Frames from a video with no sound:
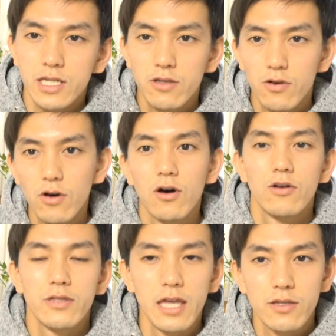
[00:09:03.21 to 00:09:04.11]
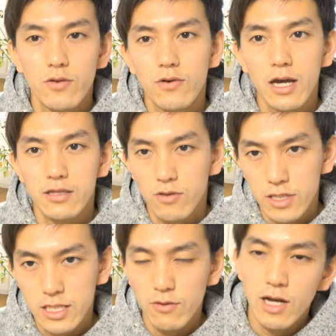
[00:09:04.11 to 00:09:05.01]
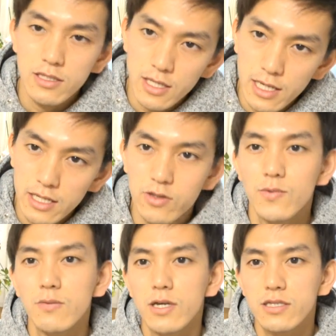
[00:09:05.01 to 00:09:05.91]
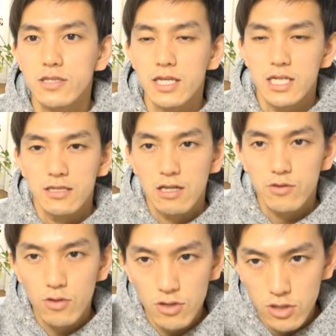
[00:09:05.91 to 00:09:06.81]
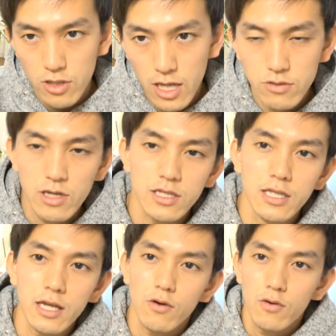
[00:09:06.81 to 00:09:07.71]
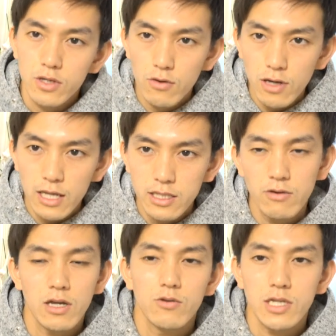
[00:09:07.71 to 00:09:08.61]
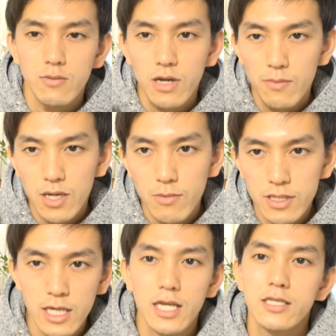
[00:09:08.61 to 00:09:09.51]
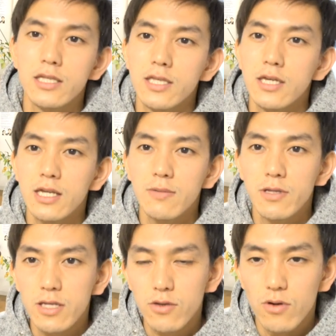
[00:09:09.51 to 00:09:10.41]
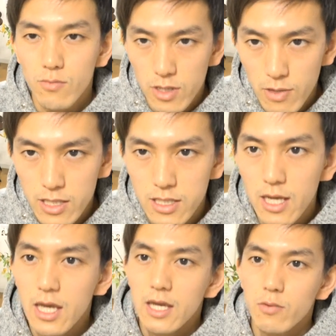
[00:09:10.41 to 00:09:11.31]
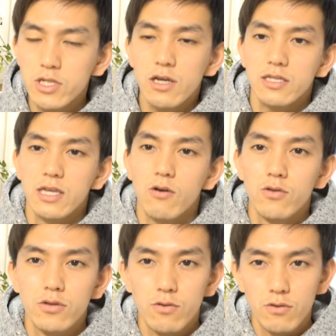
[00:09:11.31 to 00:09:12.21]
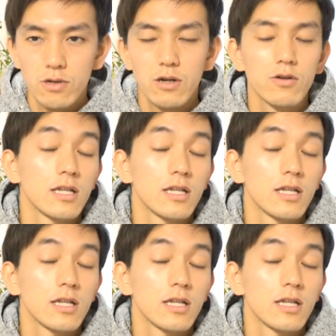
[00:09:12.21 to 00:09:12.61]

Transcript: ちらの方、ね、動画、ストレッチ良かったなと思えばですね、チャンネル登録、あとはですね、高評価、低評価、どちらでも構いません。やっていただければなと思います。もしくはですね、この動